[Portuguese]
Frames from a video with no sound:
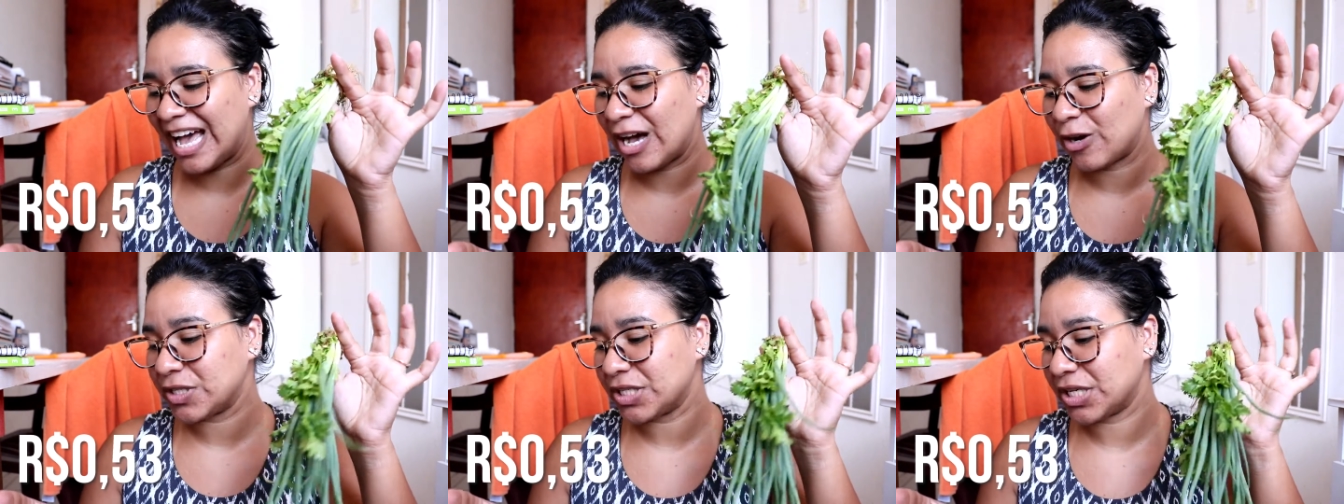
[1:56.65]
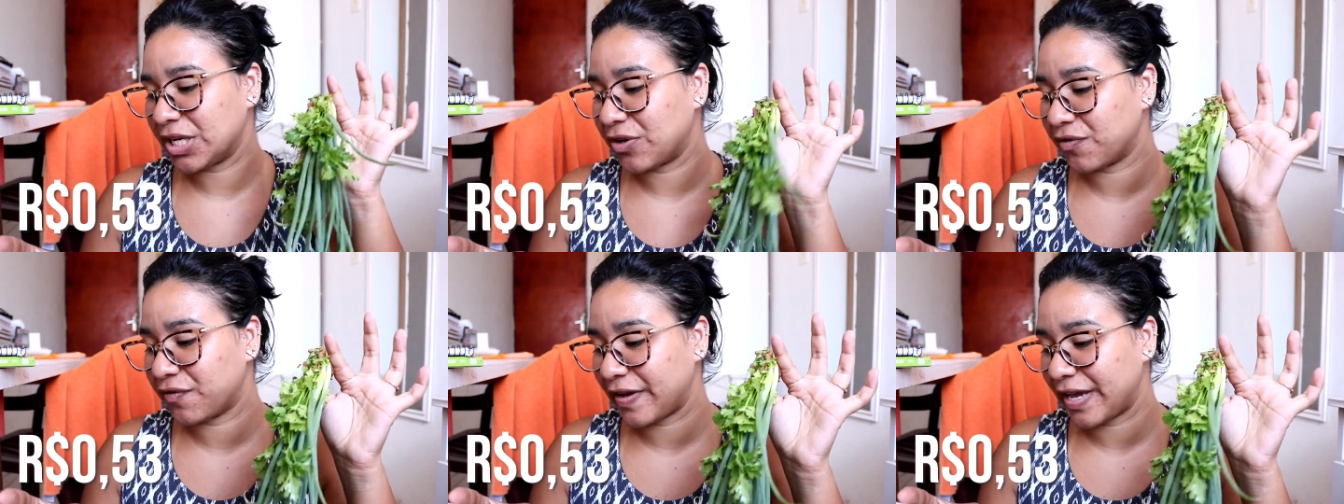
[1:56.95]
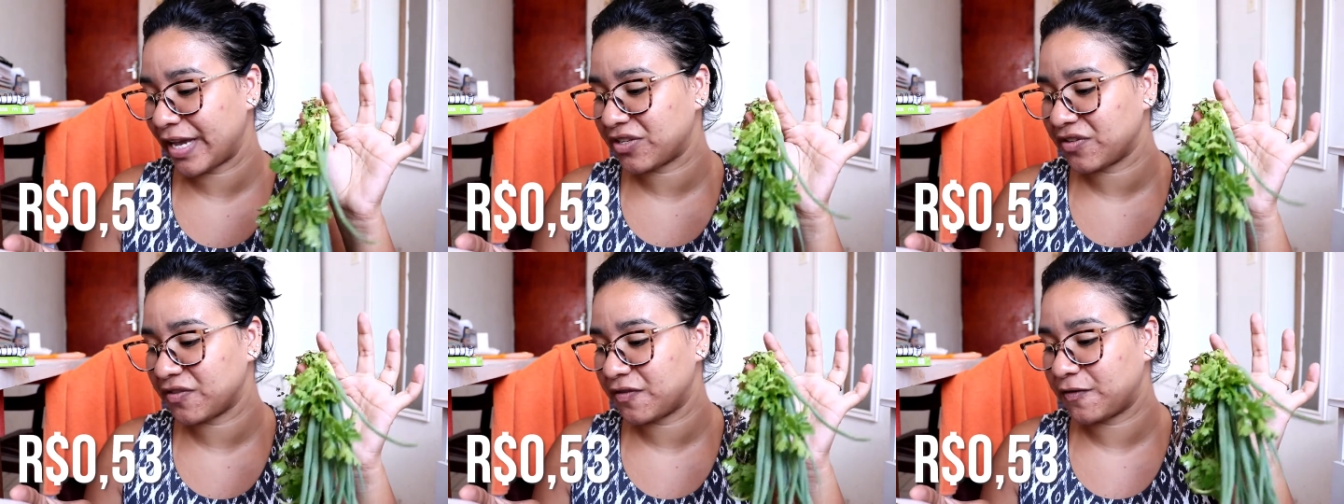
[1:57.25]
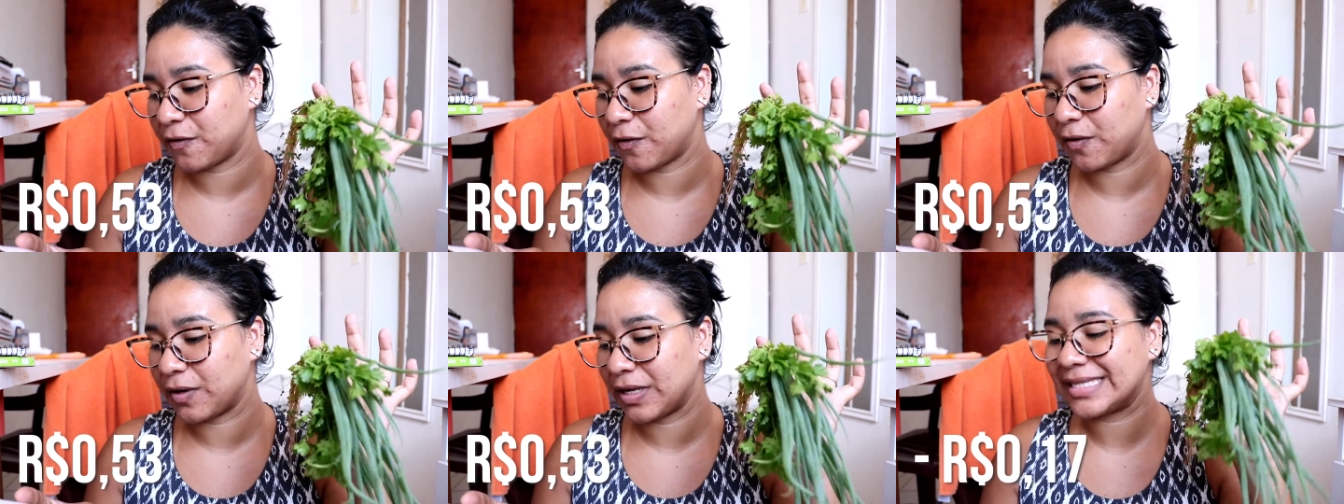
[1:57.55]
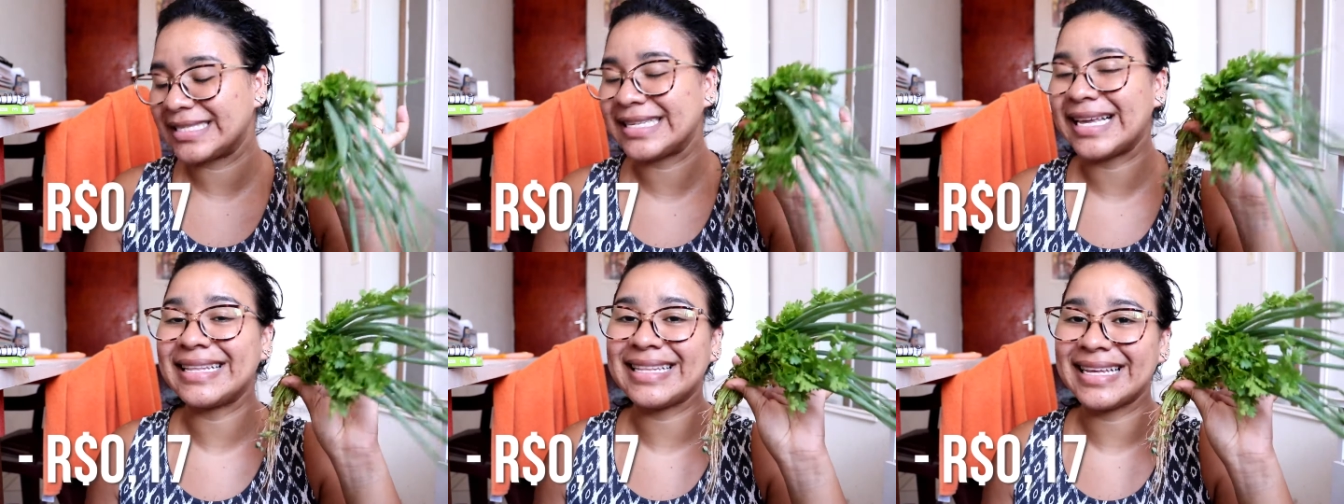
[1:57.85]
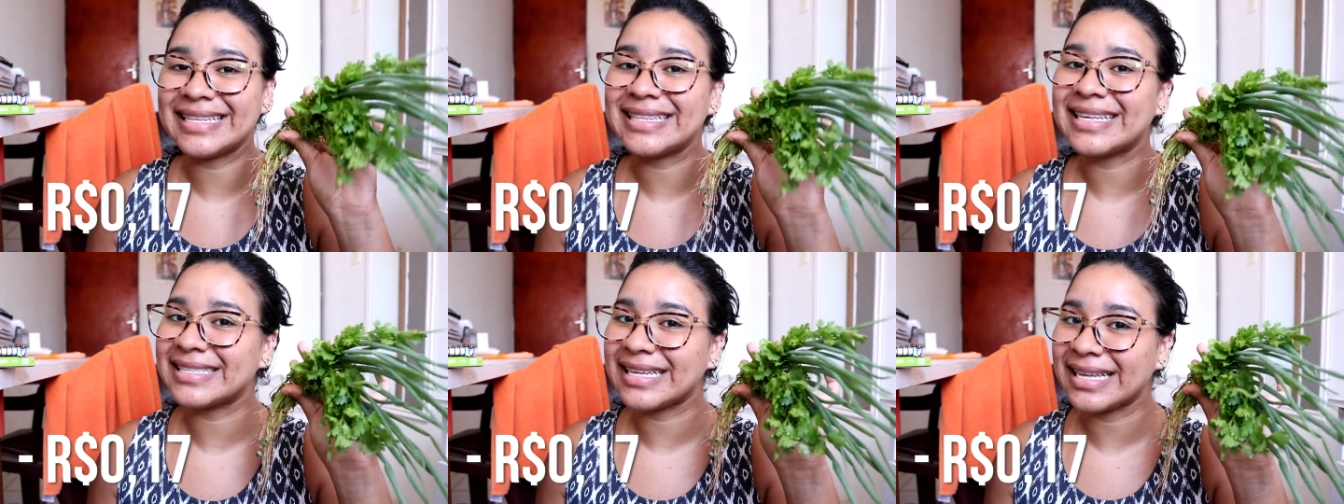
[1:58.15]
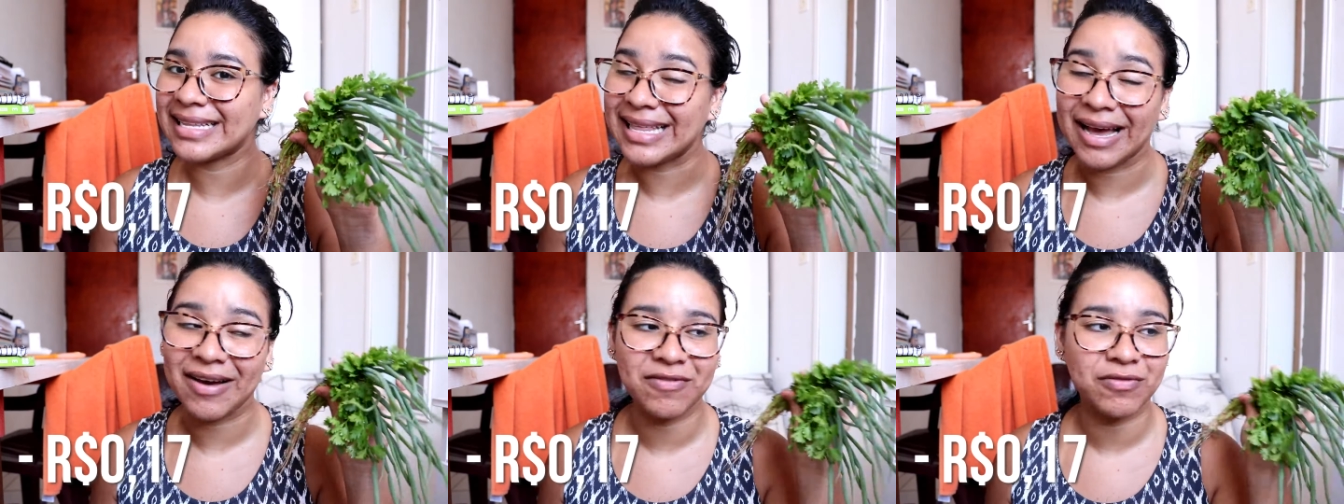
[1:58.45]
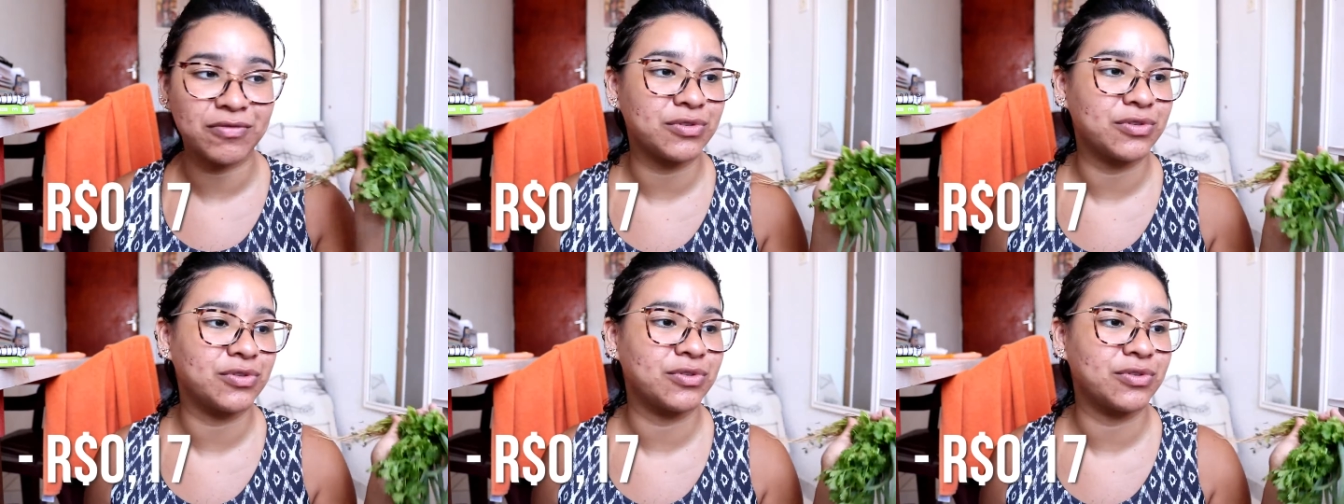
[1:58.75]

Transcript: O cheiro verde foi 70 centavos.